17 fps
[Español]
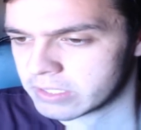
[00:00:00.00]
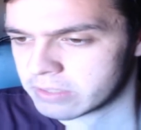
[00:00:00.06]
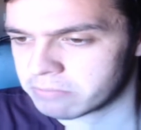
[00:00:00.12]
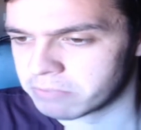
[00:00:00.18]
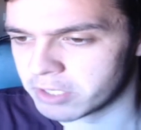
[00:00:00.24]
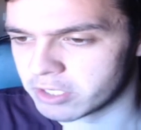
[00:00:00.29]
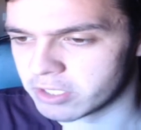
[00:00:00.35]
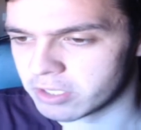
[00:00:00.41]

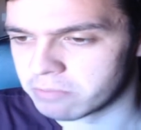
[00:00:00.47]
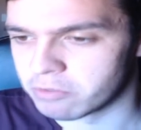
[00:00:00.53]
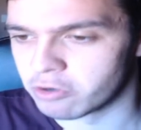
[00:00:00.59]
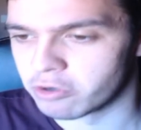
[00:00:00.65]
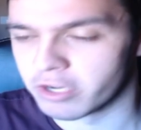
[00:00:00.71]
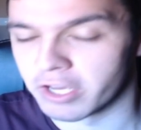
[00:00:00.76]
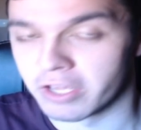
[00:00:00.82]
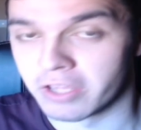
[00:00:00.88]
pero tampoco
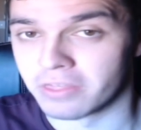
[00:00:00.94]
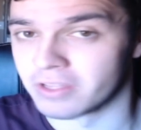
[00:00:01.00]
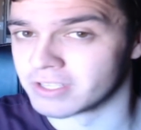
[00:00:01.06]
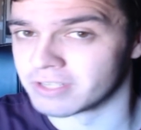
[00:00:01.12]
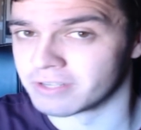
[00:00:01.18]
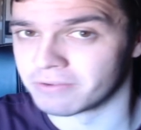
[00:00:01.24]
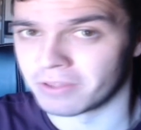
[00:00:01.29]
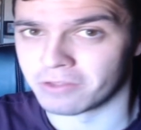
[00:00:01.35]
es que
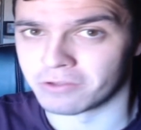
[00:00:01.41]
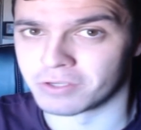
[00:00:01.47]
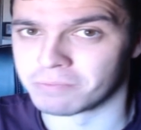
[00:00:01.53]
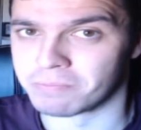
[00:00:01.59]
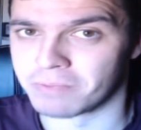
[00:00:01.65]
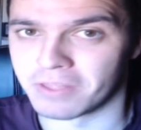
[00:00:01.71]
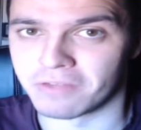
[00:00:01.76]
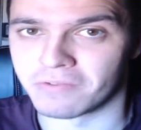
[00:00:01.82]
ese vídeo
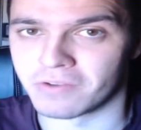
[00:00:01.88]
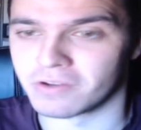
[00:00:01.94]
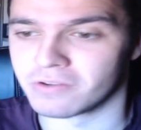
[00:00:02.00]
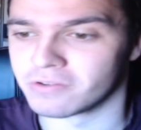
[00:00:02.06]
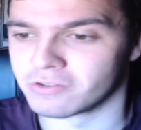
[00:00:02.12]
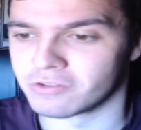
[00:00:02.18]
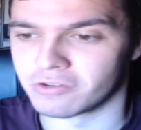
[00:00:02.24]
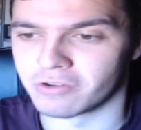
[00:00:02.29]
específicos,
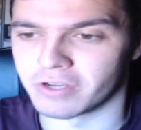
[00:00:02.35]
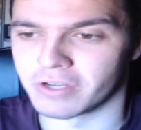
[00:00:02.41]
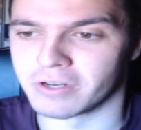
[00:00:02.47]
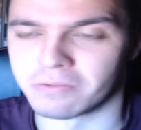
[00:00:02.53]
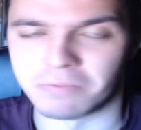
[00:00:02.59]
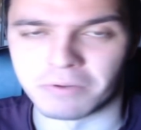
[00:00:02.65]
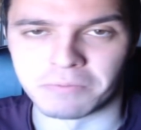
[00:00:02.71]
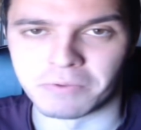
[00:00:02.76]
¿no? Sino que en
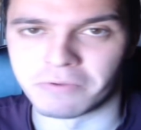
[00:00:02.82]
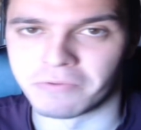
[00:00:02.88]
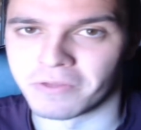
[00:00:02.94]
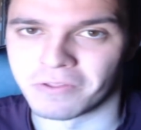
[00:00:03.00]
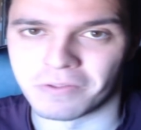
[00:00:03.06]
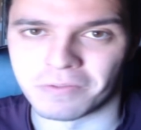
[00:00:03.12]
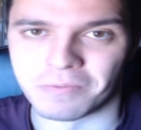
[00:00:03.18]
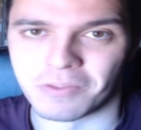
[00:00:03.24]
los propios
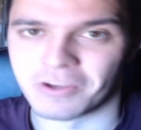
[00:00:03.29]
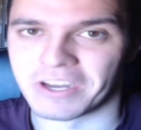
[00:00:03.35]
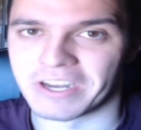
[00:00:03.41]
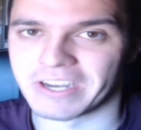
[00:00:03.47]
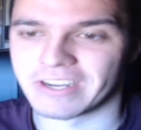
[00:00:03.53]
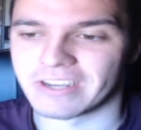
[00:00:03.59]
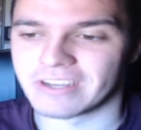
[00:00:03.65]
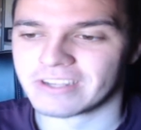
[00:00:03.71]
vídeos de modo
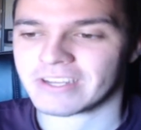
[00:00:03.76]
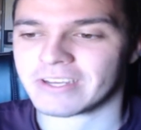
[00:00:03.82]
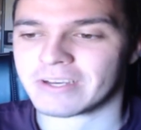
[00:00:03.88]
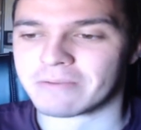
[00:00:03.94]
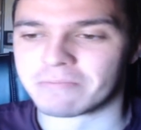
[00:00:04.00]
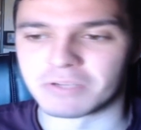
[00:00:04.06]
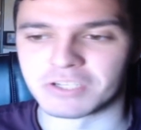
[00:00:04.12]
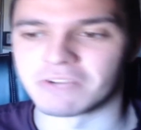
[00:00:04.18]
carrera,
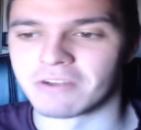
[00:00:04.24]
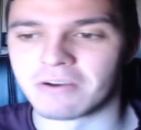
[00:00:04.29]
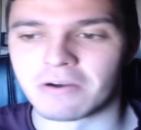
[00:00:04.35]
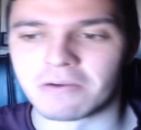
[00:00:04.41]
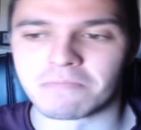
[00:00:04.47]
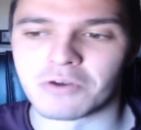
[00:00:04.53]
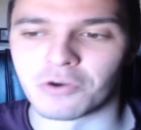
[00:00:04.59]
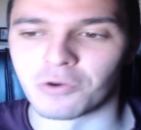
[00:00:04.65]
pues hablaba
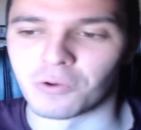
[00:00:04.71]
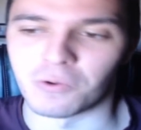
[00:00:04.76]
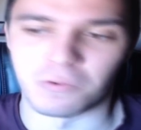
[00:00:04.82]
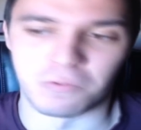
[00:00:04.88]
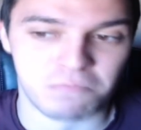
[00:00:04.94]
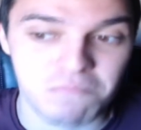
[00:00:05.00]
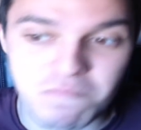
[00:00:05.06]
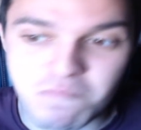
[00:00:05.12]
un poco,
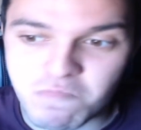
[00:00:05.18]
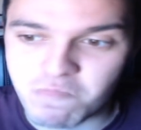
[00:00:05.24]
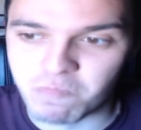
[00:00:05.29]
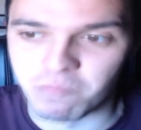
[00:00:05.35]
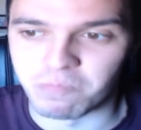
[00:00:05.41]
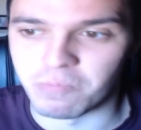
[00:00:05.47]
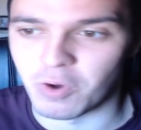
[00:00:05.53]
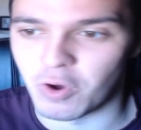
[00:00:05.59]

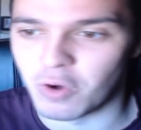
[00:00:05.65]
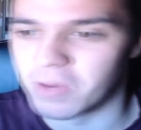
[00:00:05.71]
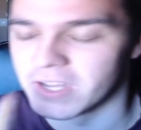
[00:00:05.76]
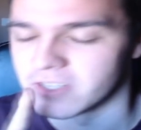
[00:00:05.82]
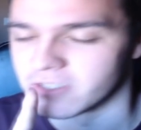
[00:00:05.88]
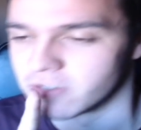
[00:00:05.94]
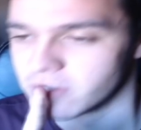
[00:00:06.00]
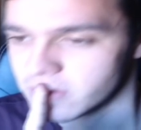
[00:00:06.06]
poco
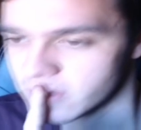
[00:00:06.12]
más, ¿no?